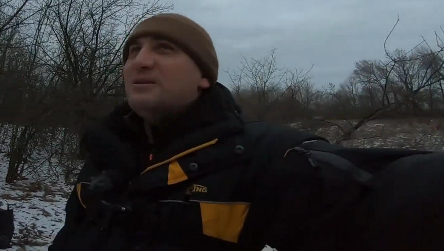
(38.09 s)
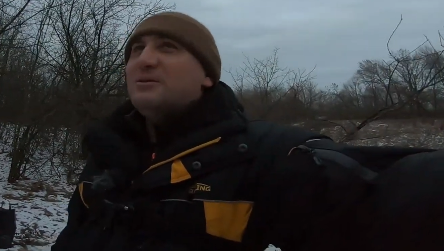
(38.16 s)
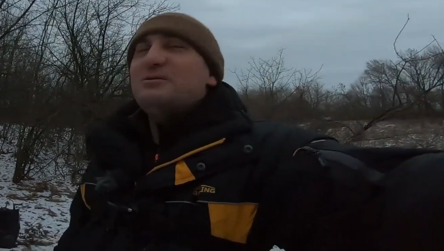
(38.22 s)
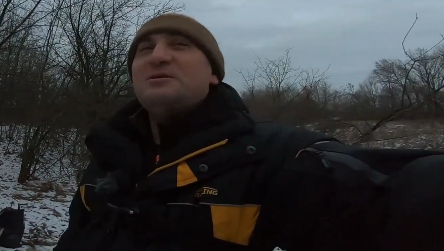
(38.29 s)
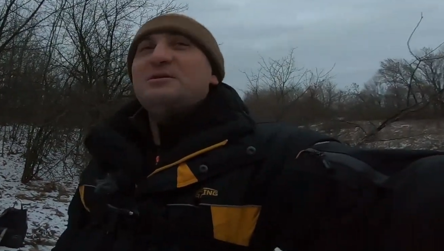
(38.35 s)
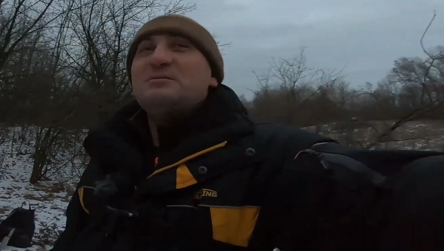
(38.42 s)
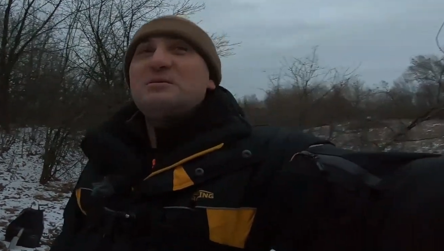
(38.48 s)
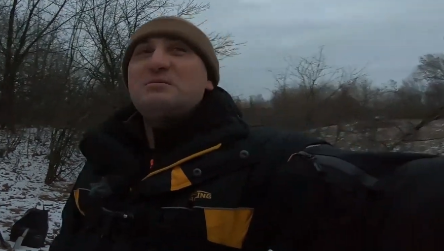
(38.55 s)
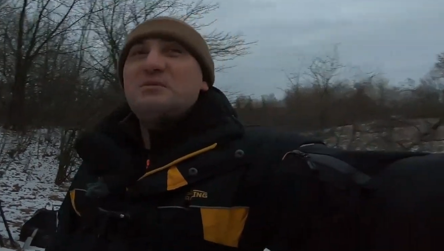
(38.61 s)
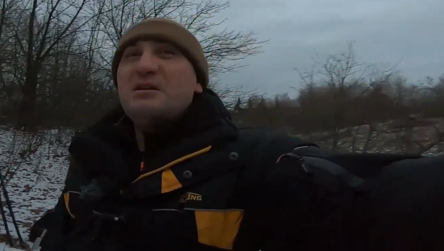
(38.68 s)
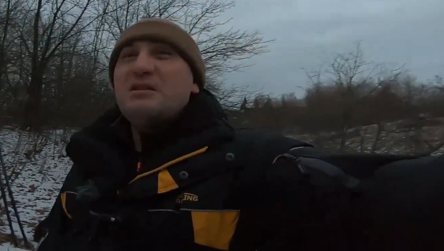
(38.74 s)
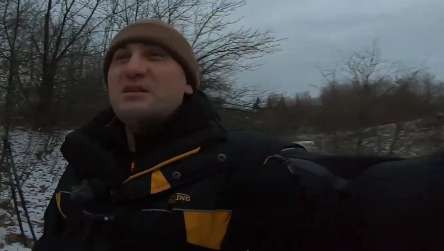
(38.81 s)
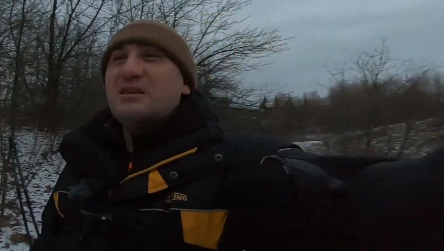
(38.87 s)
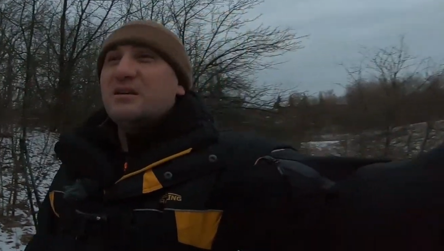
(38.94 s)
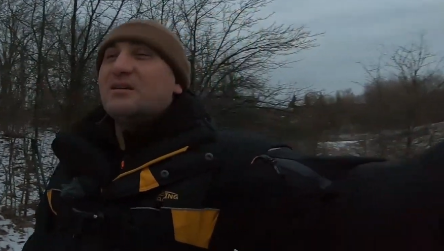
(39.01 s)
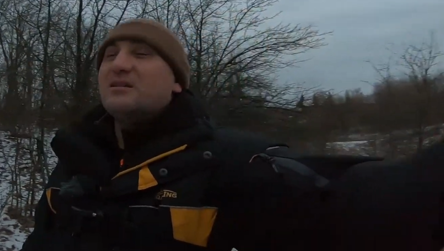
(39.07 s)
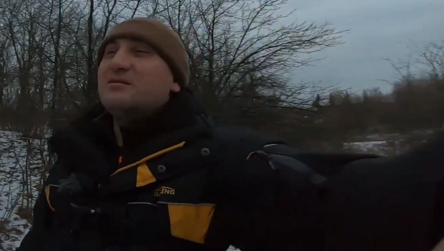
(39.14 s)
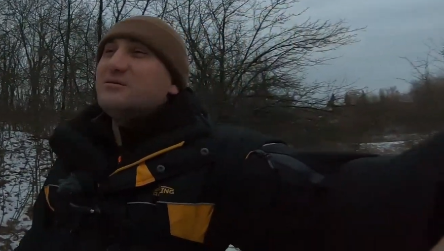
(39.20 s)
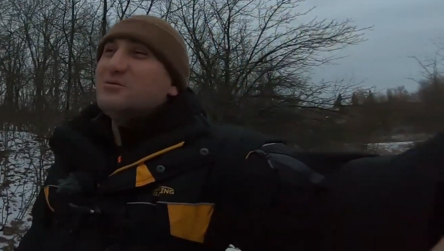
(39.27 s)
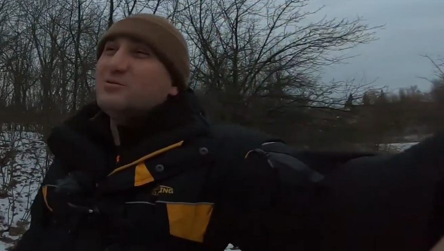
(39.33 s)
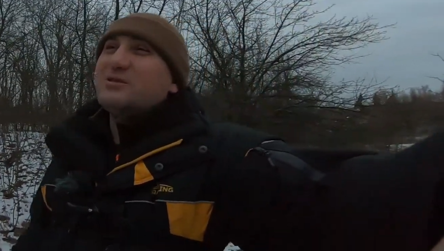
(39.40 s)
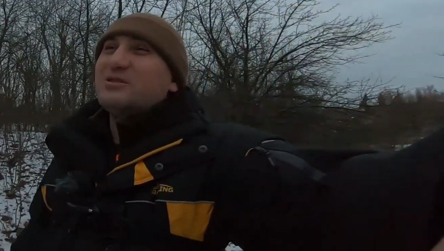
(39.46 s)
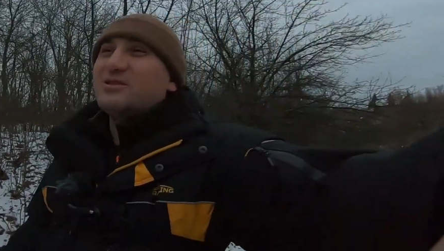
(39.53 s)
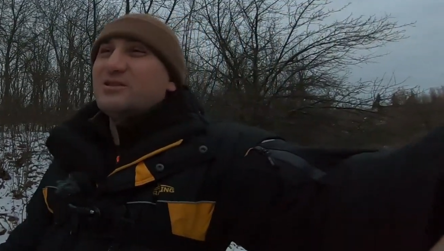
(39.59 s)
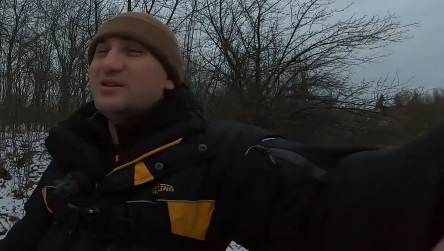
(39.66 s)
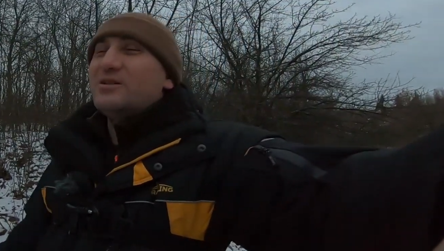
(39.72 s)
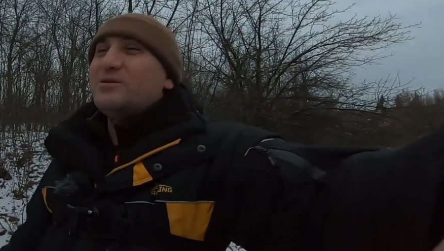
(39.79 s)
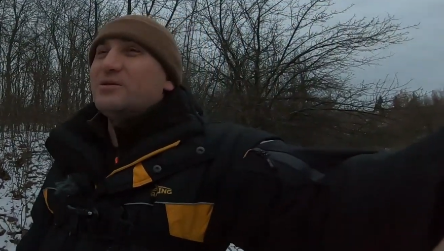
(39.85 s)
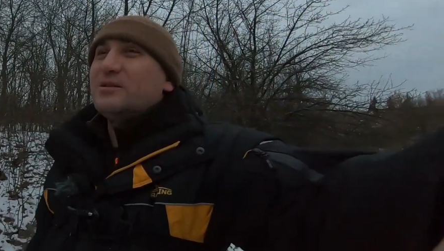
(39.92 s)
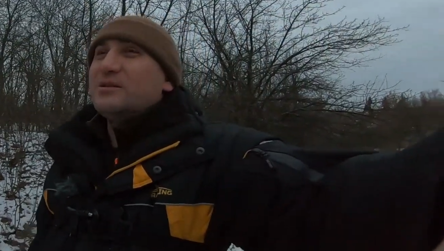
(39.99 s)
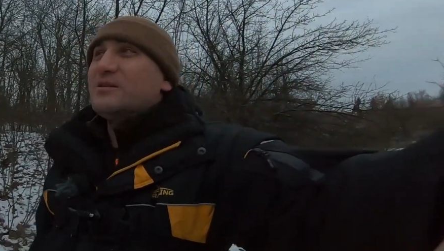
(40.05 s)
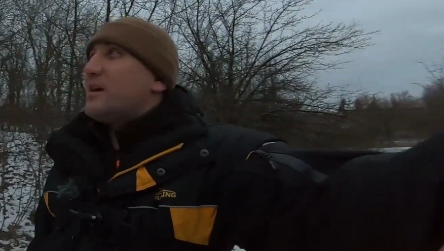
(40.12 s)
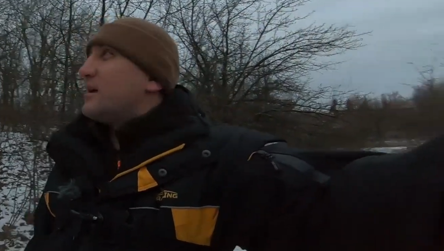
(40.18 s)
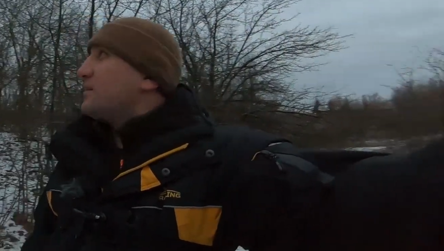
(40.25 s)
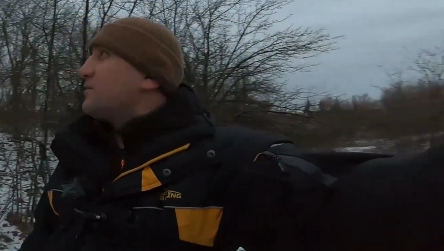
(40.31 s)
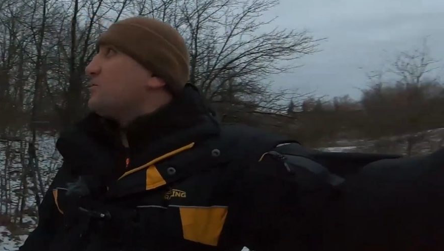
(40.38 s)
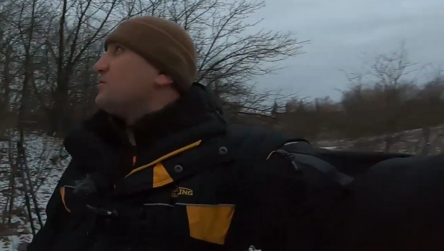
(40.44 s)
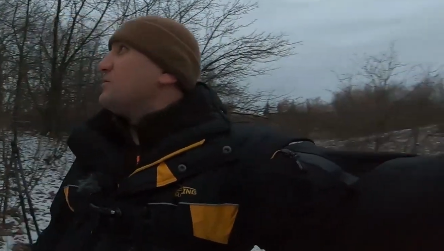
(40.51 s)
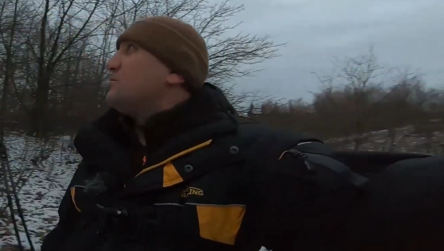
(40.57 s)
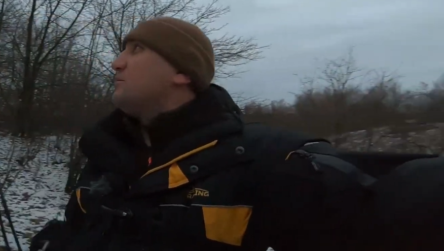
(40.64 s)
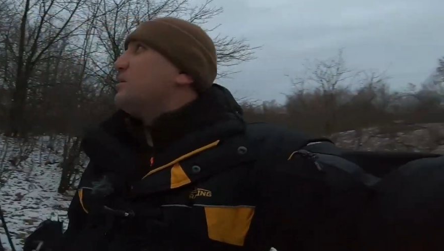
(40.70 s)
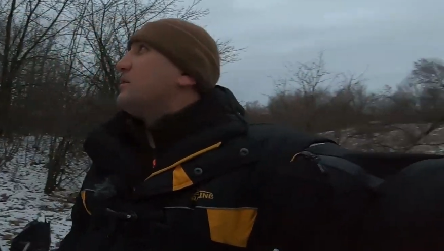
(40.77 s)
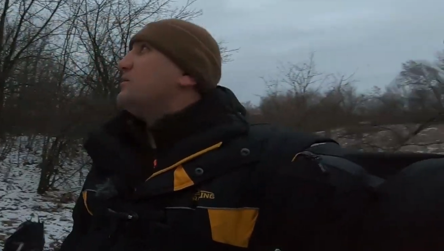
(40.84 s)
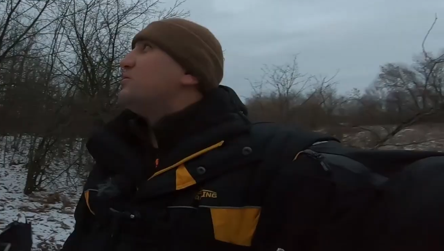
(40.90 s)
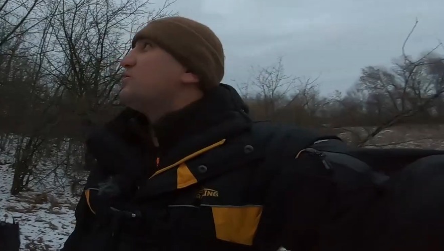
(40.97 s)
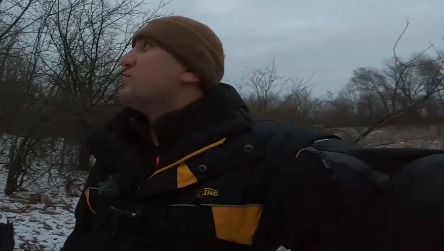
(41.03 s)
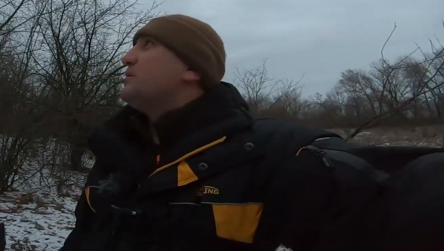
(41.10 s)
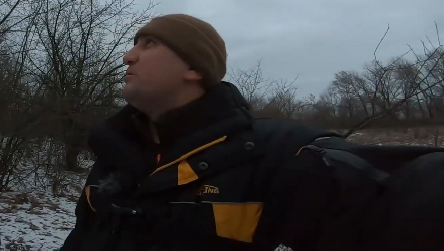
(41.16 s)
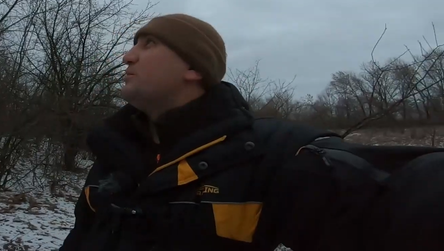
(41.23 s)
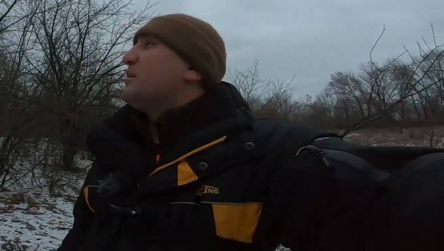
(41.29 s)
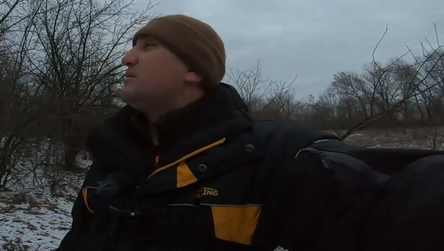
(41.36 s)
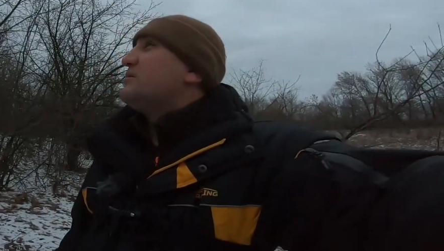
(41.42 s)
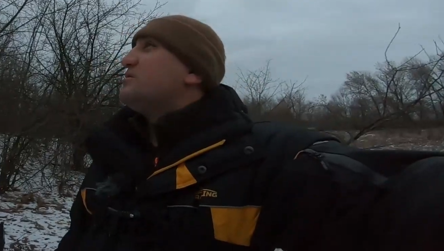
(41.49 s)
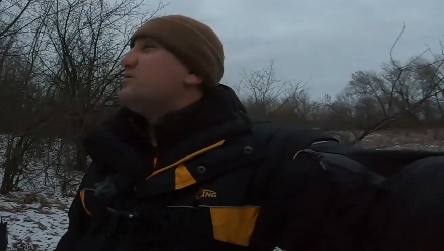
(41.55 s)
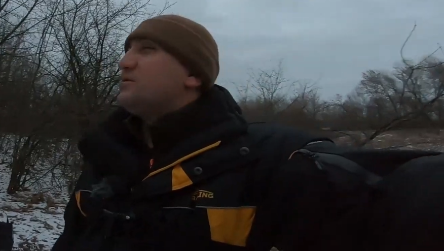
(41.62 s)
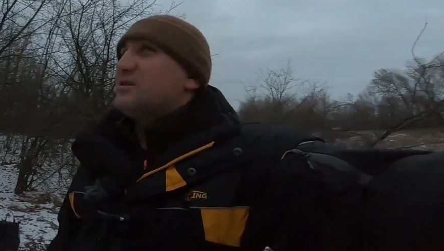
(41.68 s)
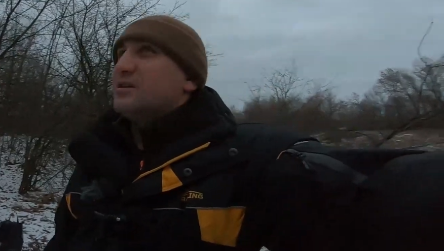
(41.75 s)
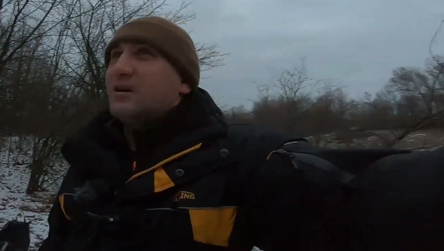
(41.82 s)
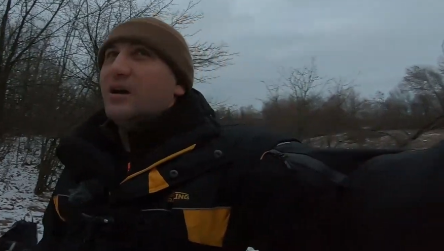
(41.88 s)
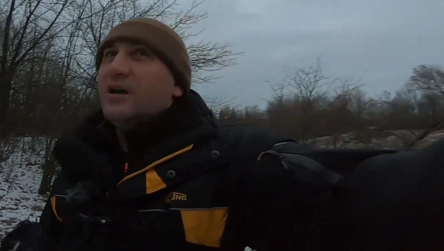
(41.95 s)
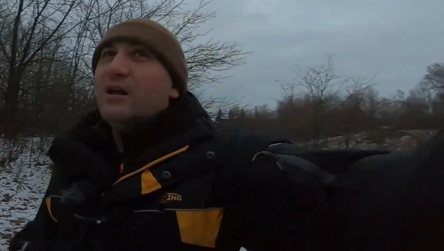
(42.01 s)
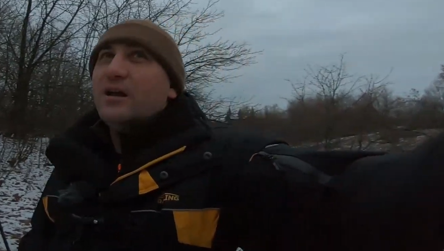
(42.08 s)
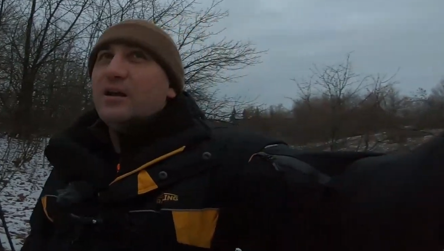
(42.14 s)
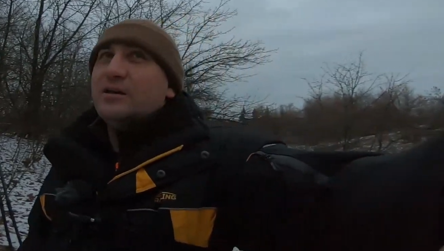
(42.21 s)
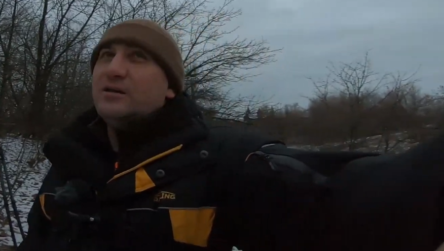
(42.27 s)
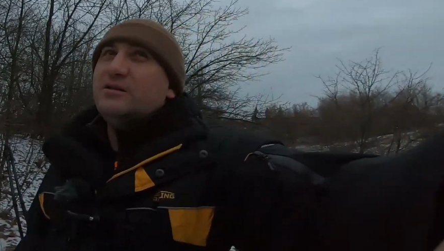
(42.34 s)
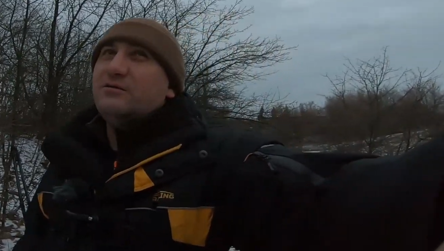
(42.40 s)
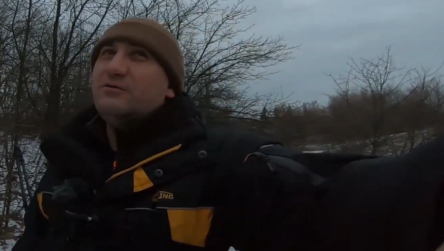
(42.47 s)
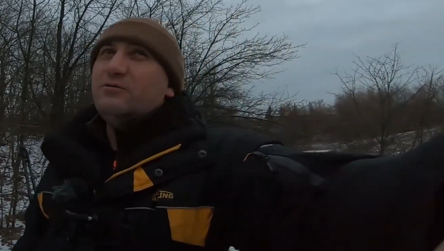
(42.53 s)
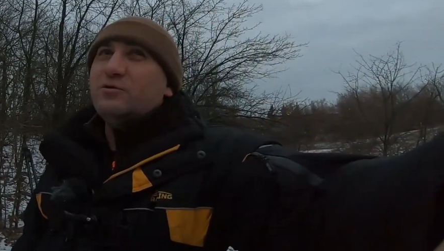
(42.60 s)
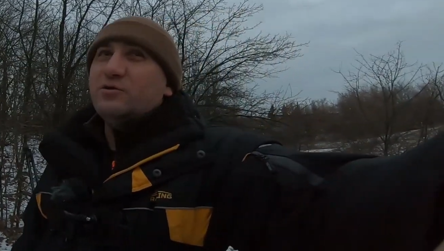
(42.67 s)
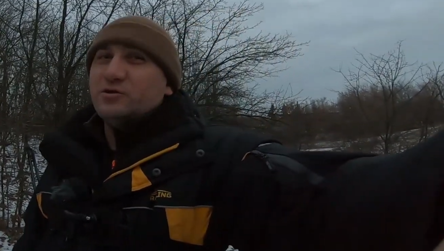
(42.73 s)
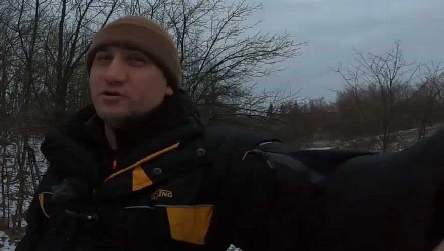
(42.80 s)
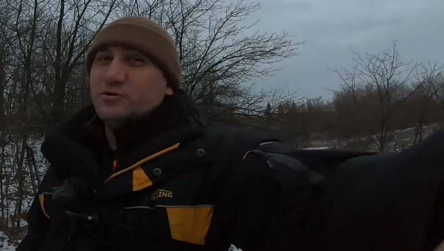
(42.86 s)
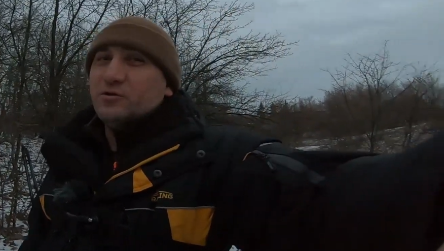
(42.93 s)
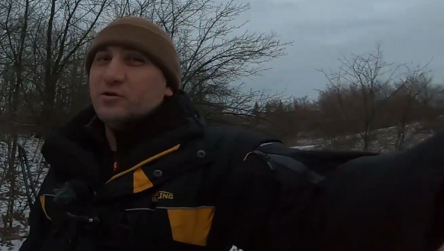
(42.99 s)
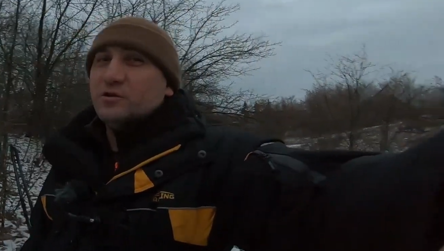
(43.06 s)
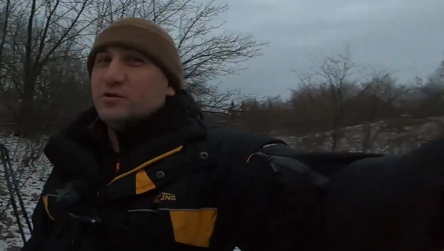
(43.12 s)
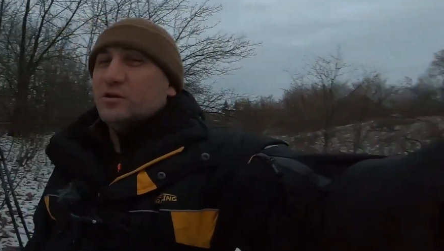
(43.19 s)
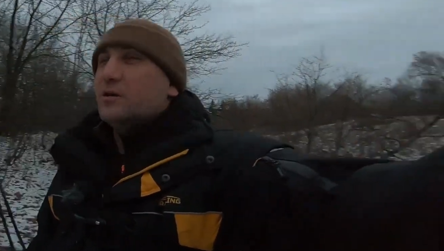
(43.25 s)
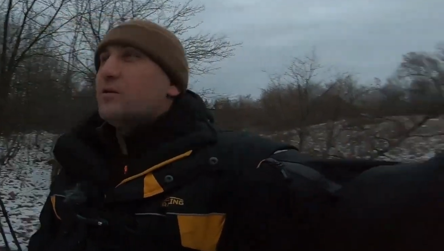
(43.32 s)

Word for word: но тем не менее, ну, к сожалению, это так, то есть молодежь, она практически не в курсе, что это